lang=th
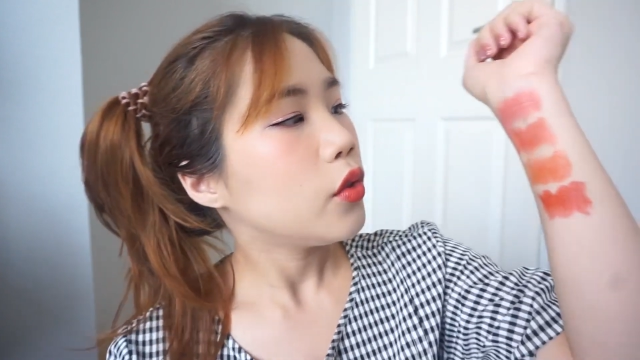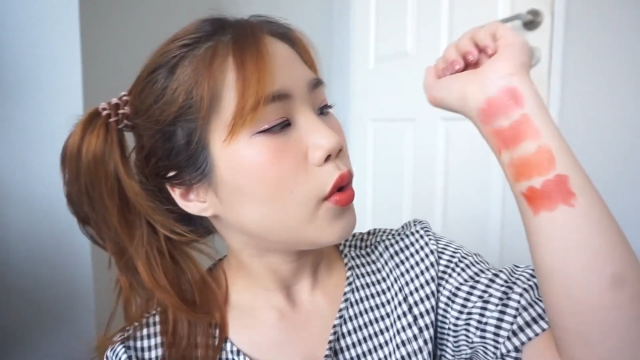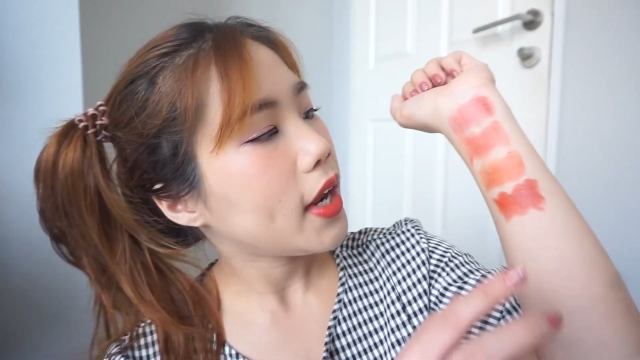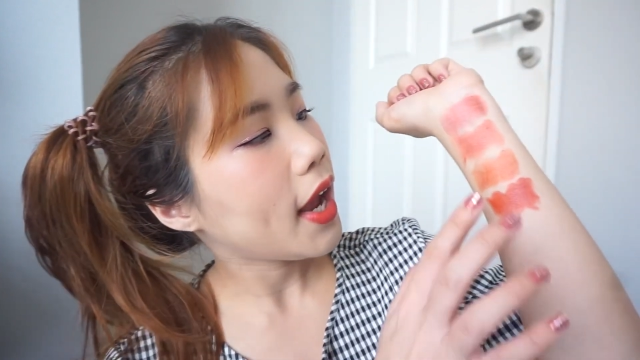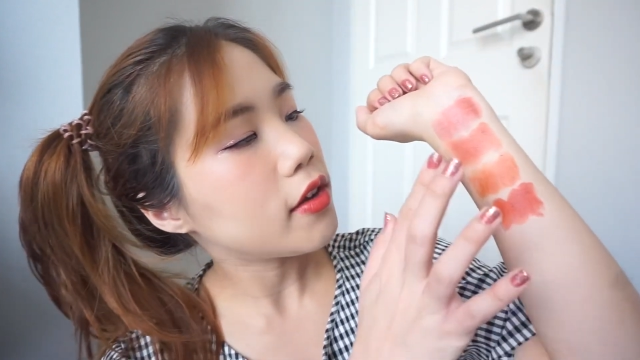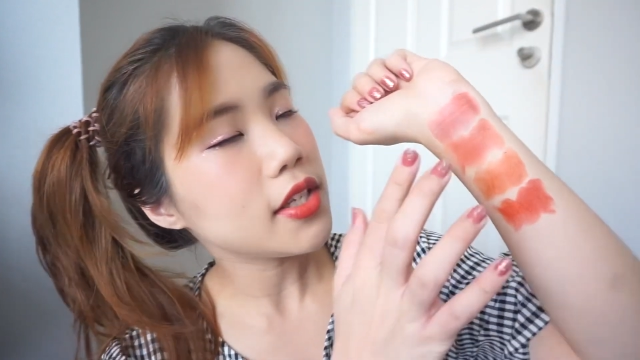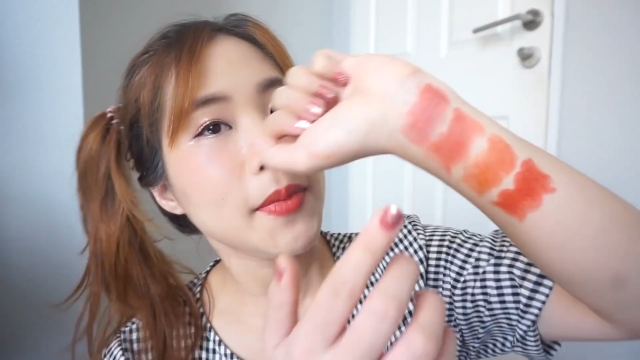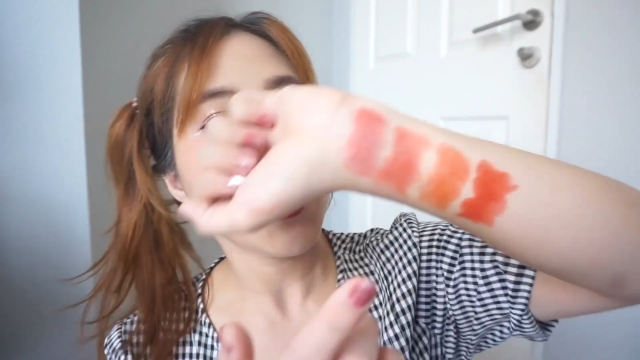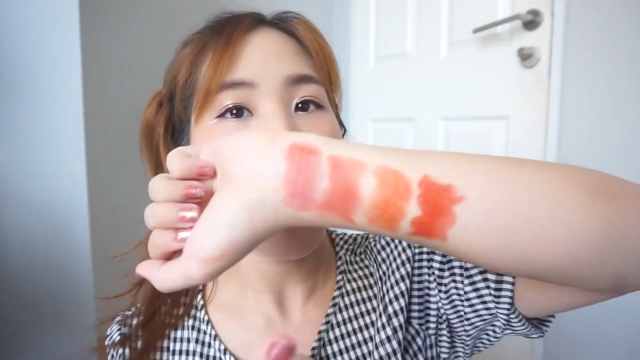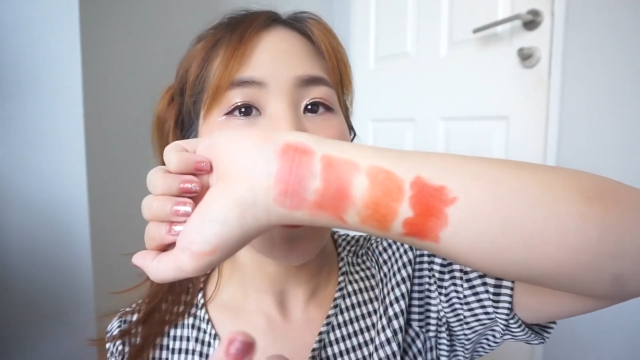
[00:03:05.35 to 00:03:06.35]
ตัวนี้เขาจะ
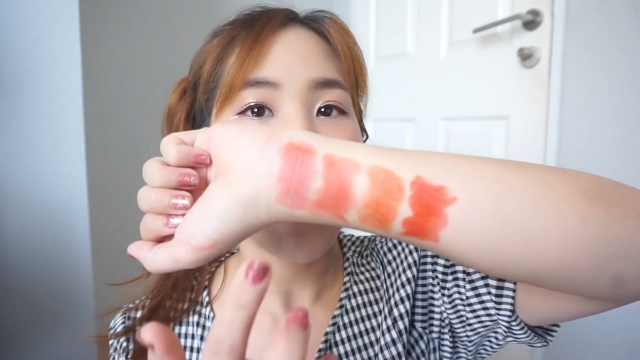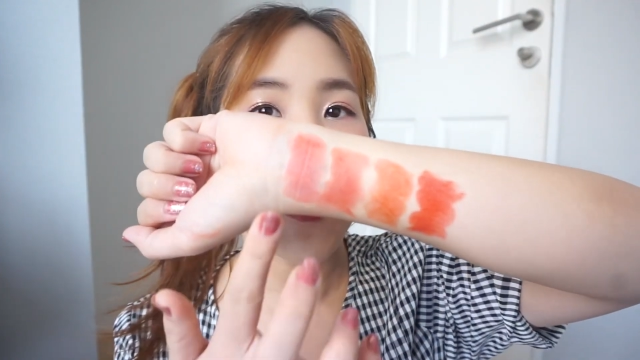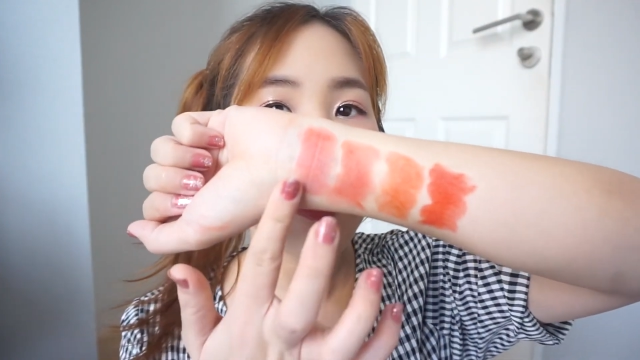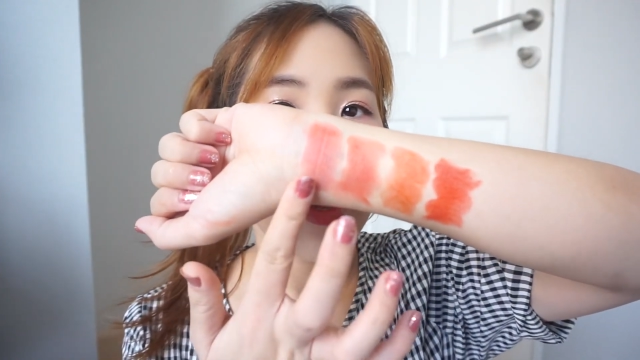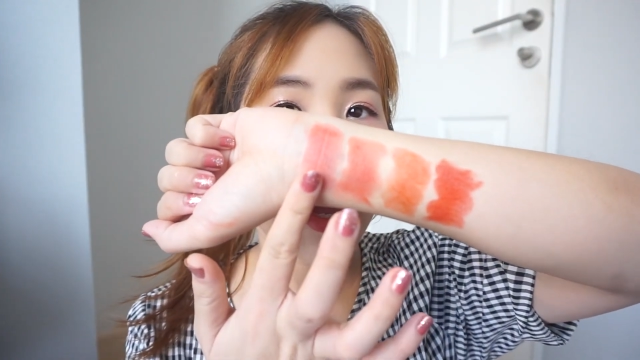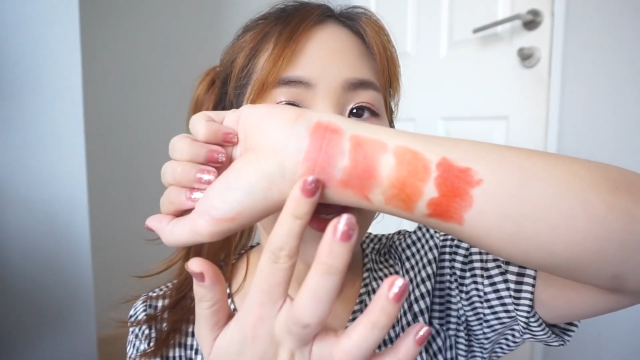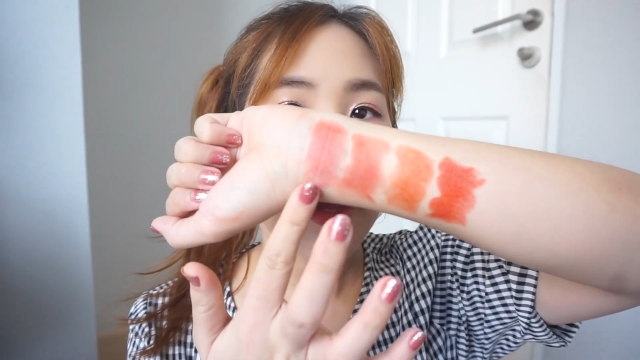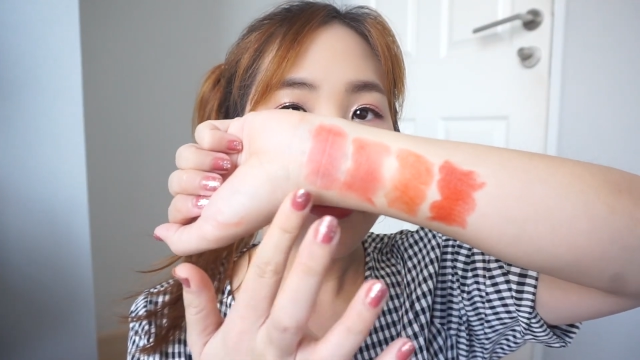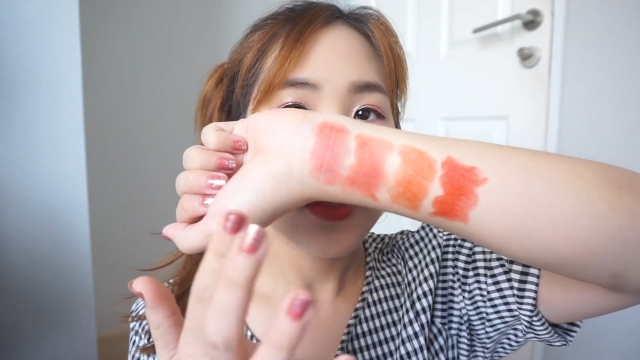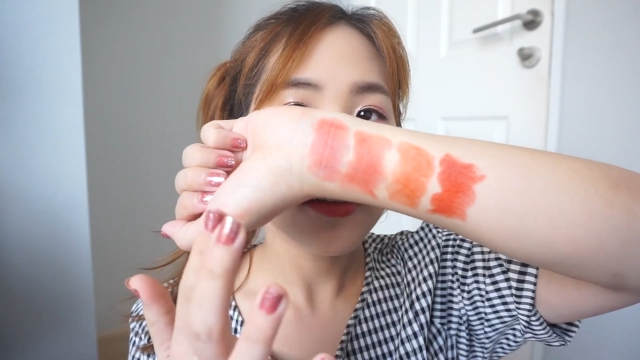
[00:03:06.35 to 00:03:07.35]
มีความแบบอ่ะ
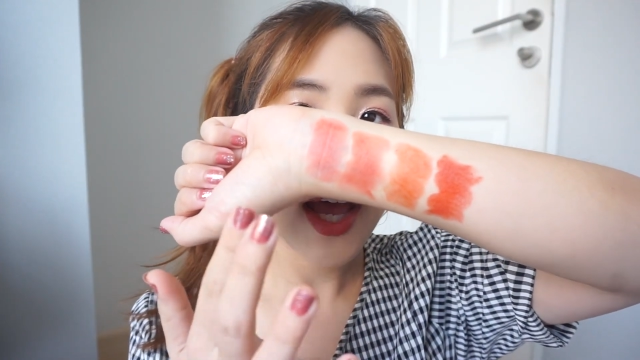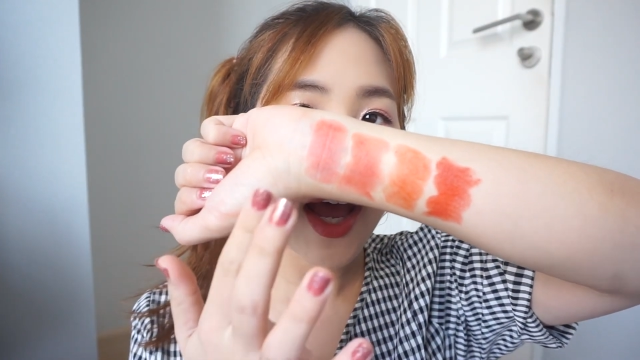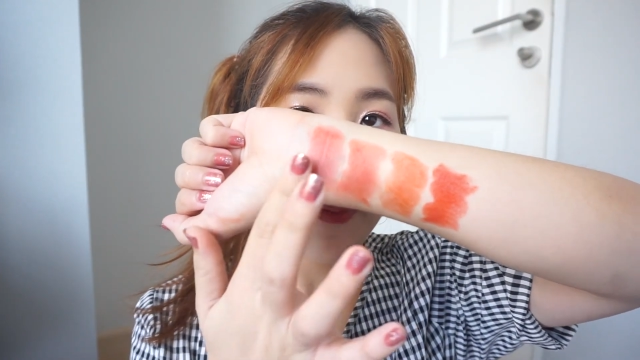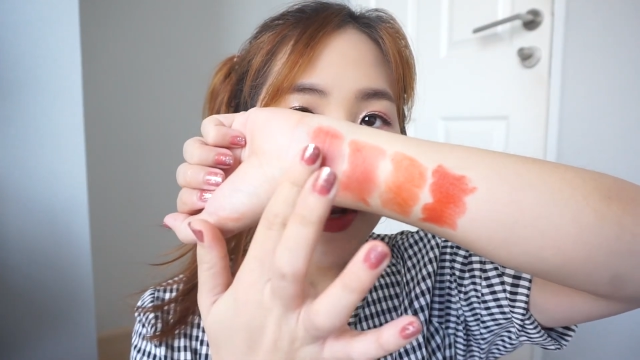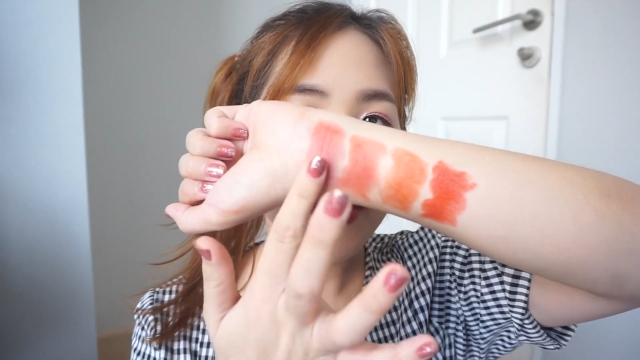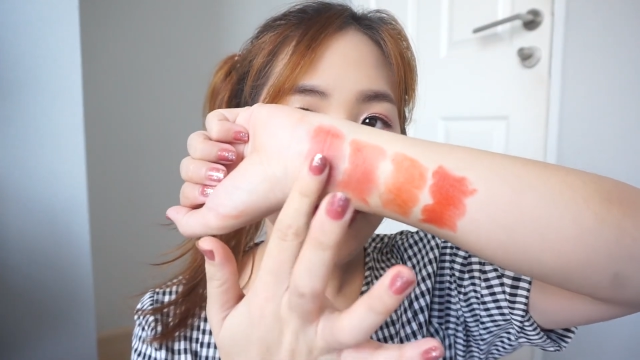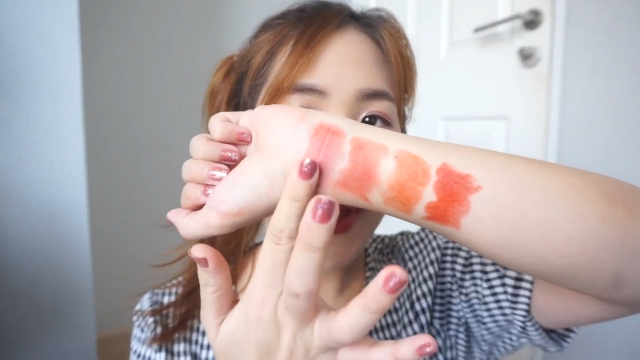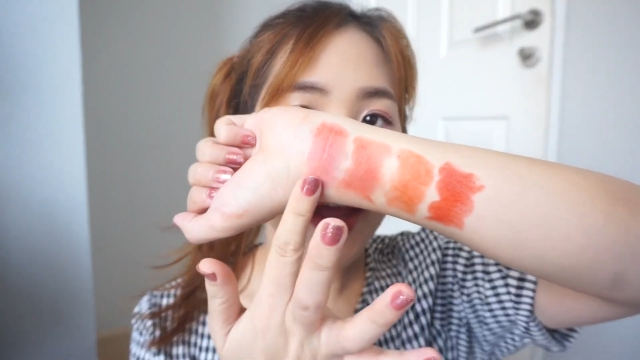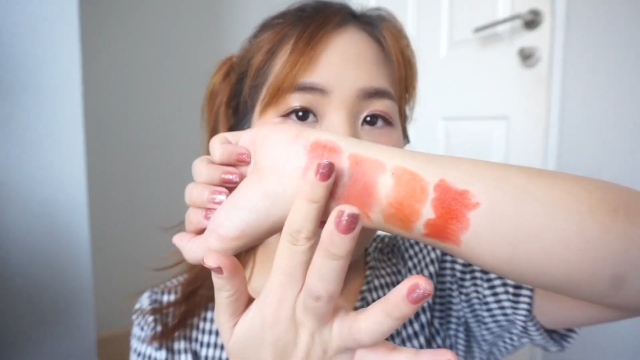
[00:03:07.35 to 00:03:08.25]
เตื้องทาไปแล้วใช่ไหม